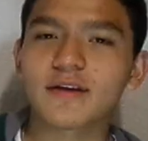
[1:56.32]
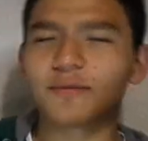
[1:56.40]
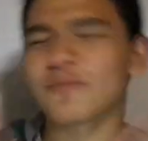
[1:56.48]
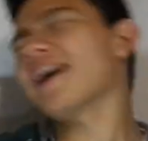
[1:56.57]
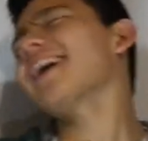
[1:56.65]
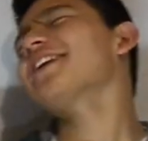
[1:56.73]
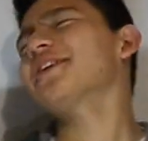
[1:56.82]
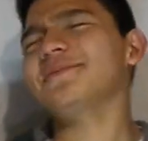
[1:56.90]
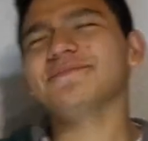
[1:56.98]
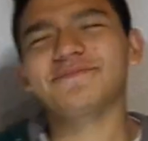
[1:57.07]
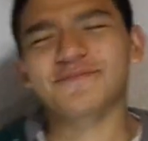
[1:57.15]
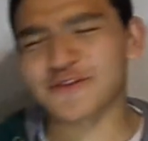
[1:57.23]
Bueno,
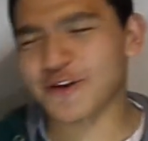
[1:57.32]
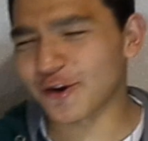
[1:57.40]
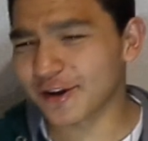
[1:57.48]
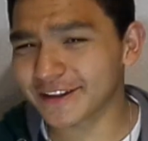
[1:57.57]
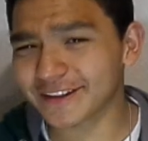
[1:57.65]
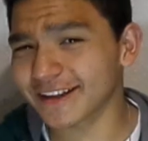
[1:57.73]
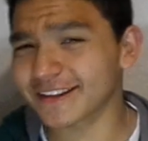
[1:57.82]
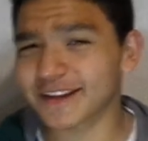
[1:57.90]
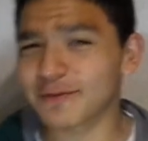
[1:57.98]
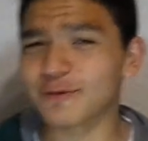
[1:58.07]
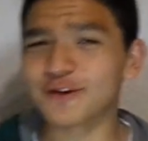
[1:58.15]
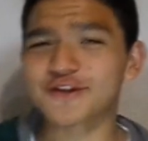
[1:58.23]
no le
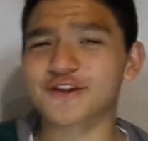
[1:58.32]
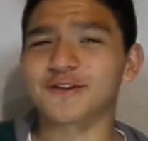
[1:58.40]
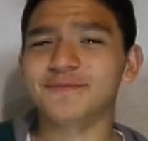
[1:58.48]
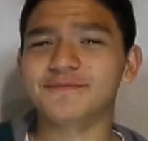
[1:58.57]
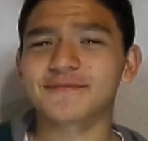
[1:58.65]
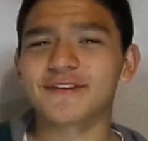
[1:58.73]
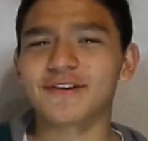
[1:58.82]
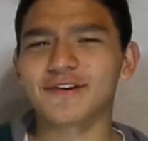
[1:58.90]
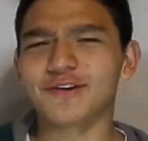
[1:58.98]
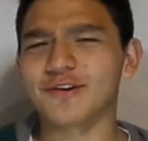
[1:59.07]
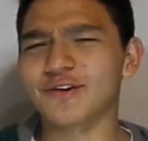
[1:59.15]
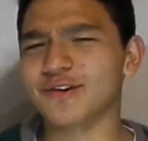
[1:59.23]
intenten mucho
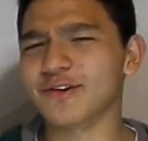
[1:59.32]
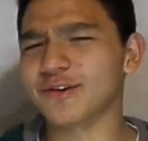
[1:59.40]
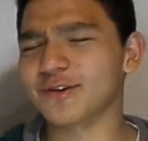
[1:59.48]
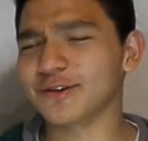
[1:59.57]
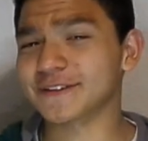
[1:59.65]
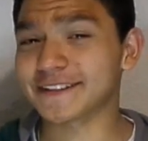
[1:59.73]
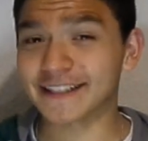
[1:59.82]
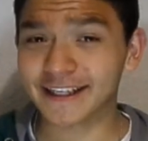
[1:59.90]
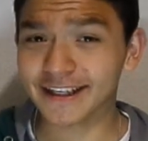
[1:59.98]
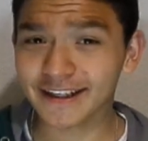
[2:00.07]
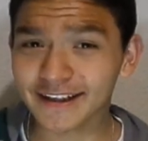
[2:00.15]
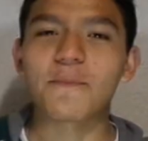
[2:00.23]
o
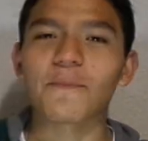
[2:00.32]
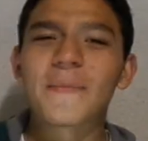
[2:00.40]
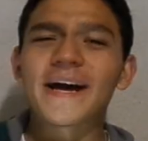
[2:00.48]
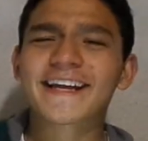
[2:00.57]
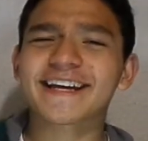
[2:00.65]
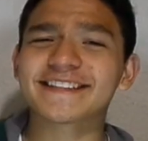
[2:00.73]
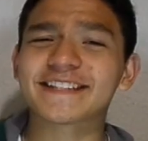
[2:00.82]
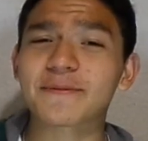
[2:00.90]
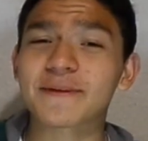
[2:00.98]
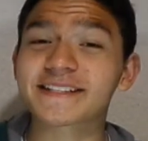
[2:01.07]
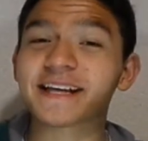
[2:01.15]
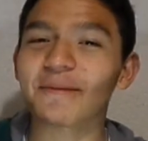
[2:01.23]
sí, marca de
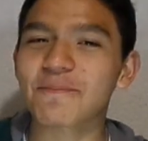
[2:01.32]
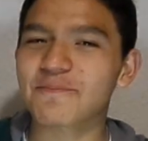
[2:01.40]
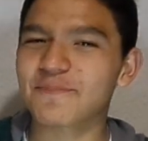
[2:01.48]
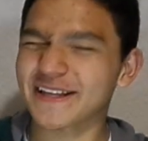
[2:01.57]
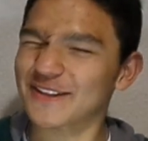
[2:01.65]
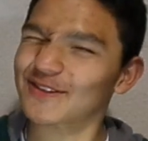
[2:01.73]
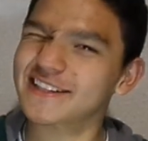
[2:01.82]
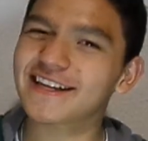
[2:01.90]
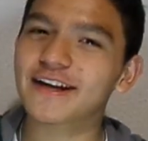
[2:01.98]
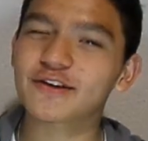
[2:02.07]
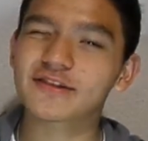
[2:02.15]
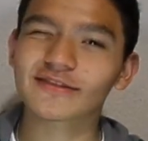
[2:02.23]
cerveza,
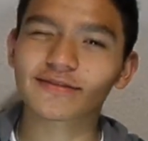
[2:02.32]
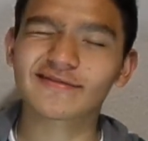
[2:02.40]
patrocínanos.